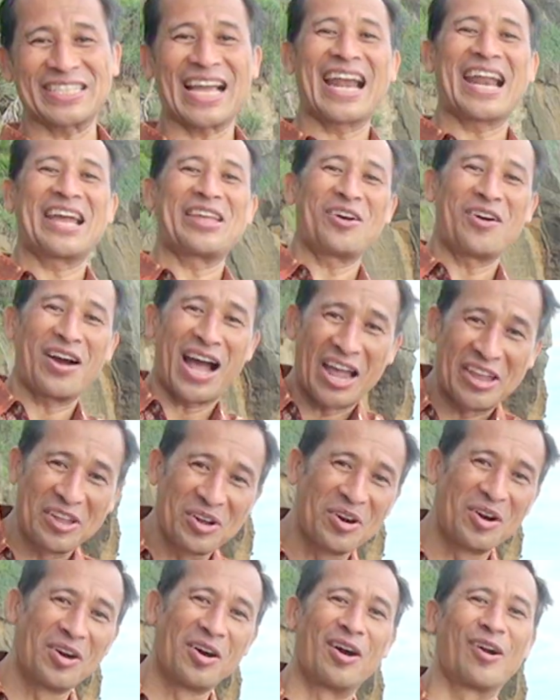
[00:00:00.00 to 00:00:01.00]
sana yuk,
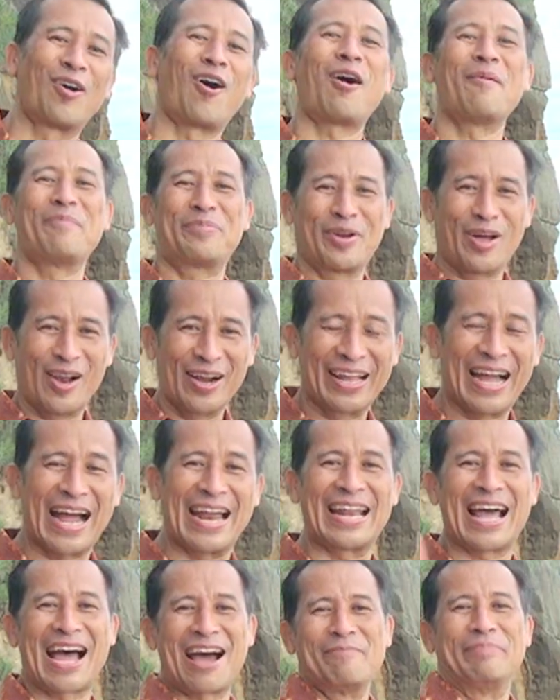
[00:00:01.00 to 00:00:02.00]
ayo ngobrol
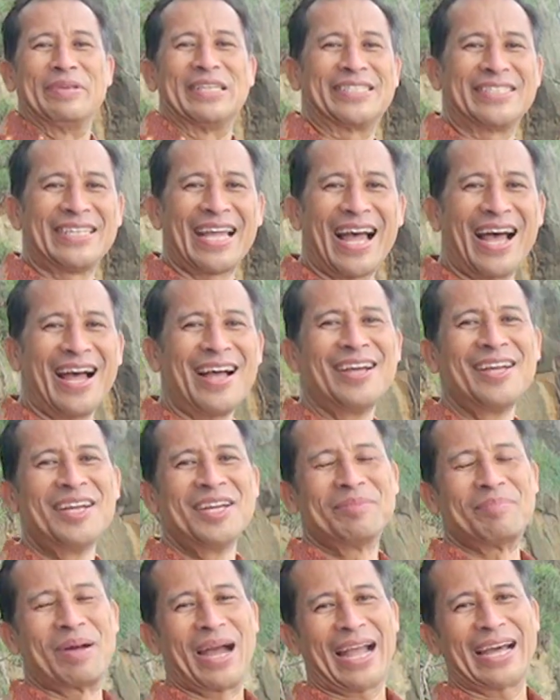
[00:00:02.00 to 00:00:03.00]
nggak ada habisnya
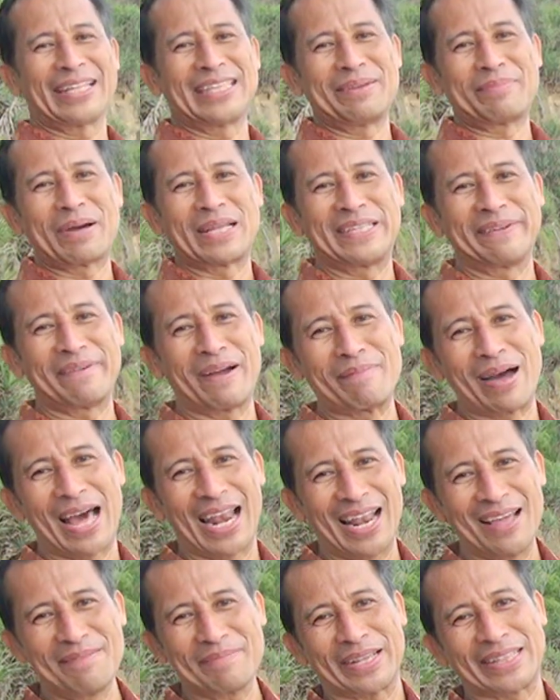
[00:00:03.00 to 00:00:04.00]
maka tiba-tiba
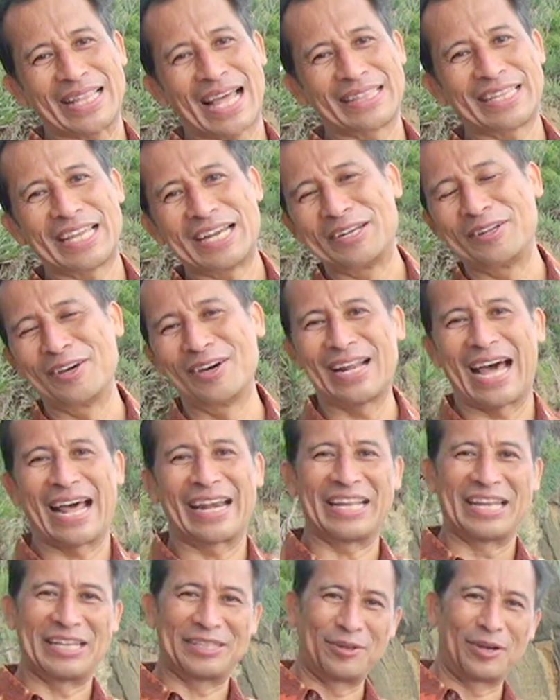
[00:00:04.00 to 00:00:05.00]
malam kita tidur,
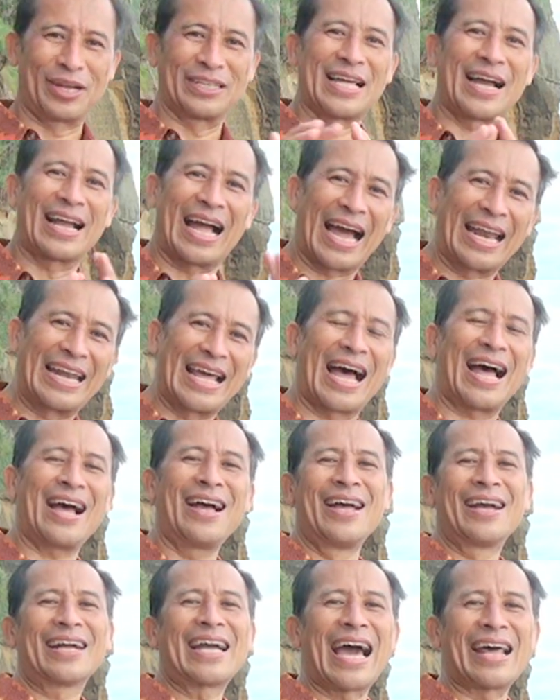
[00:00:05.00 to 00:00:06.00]
hari itu kita nggak ada
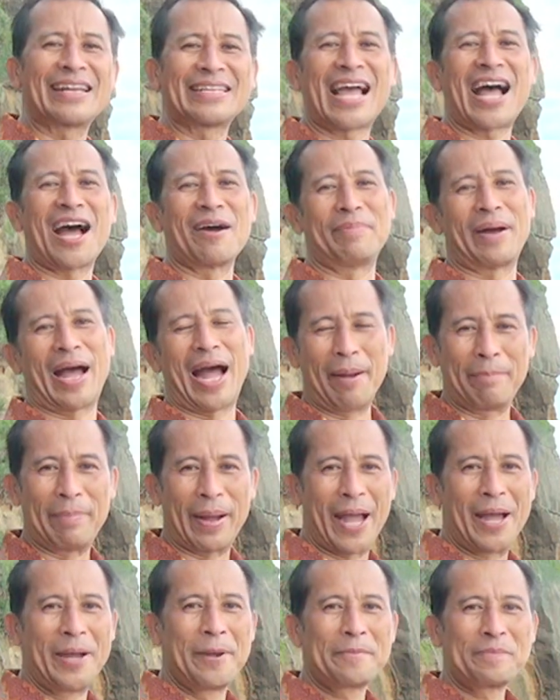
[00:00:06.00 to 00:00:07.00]
karya
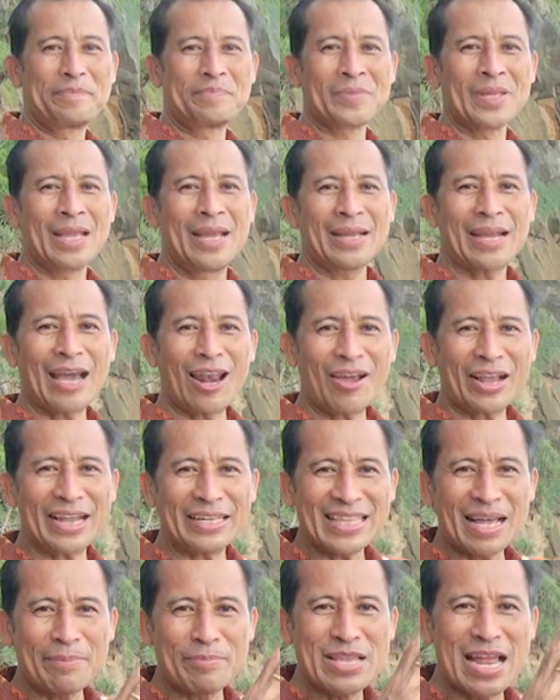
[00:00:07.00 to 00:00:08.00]
apa-apa. Kalau
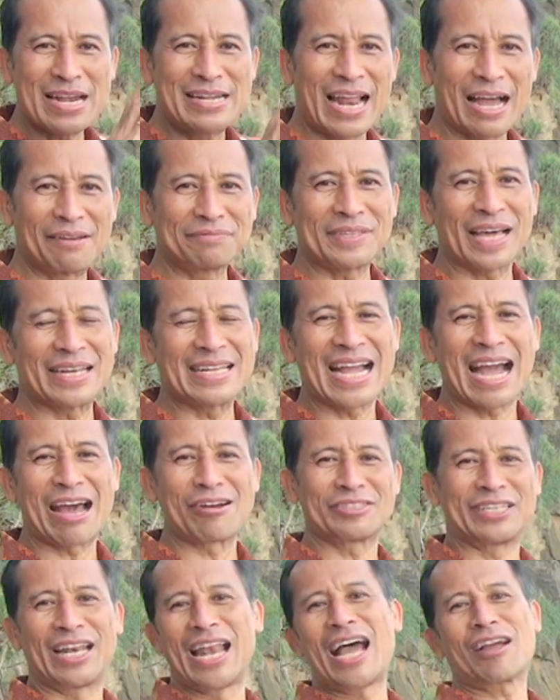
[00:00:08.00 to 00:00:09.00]
kita punya daftar yang
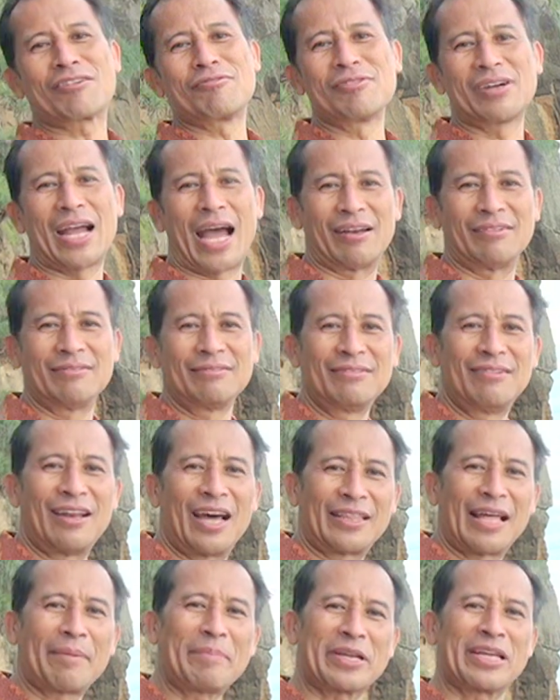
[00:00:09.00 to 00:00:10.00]
harus dilakukan, lah
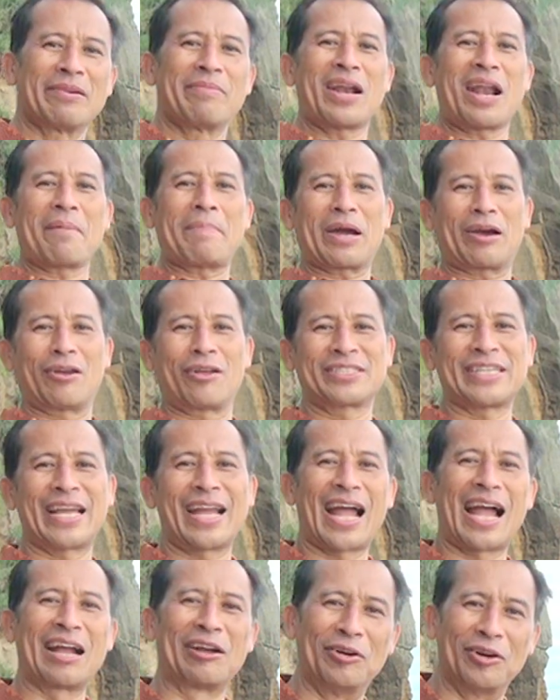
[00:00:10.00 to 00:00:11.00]
tapi gimana Pak kalau
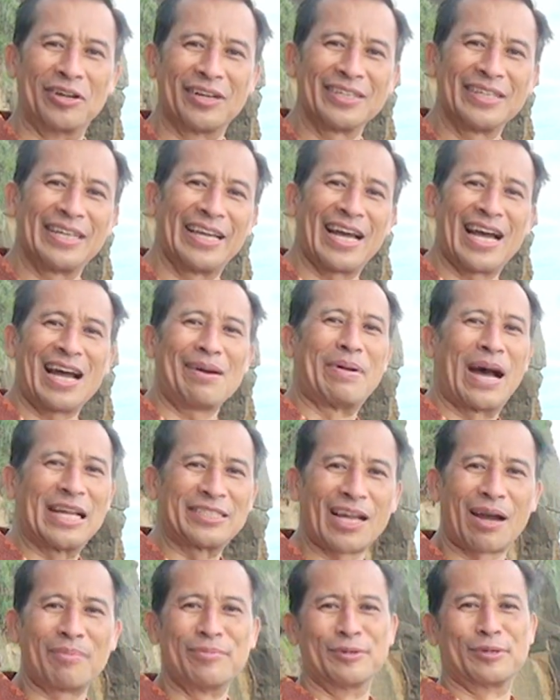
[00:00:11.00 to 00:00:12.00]
saya nganggur? Ya
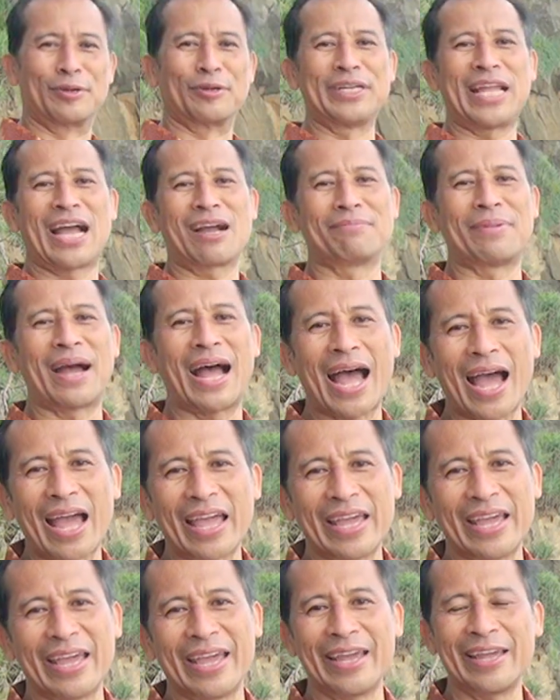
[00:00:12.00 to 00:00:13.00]
baca buku yang
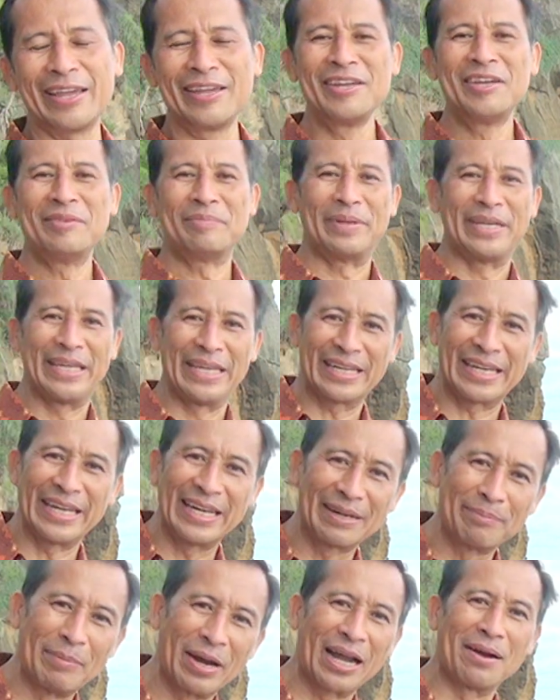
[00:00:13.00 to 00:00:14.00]
baik,
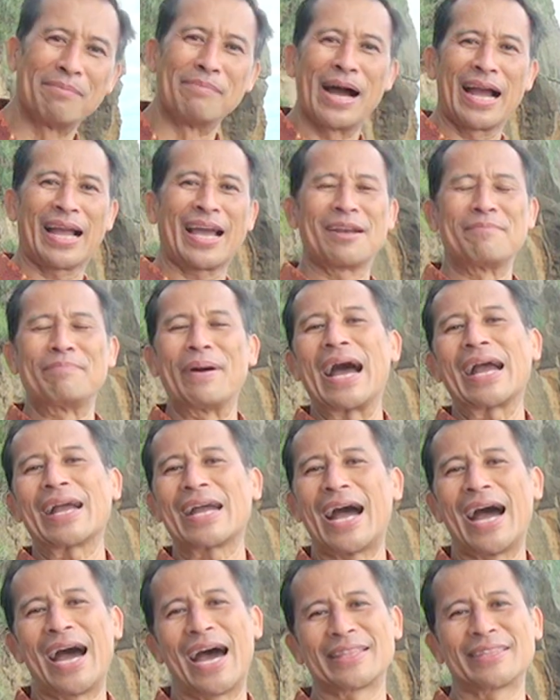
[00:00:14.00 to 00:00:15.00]
bikin mengembangkan
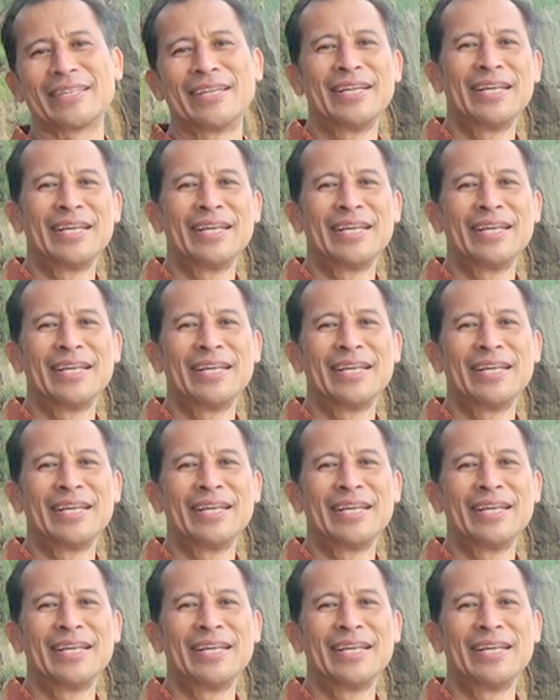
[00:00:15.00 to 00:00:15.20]
bakat,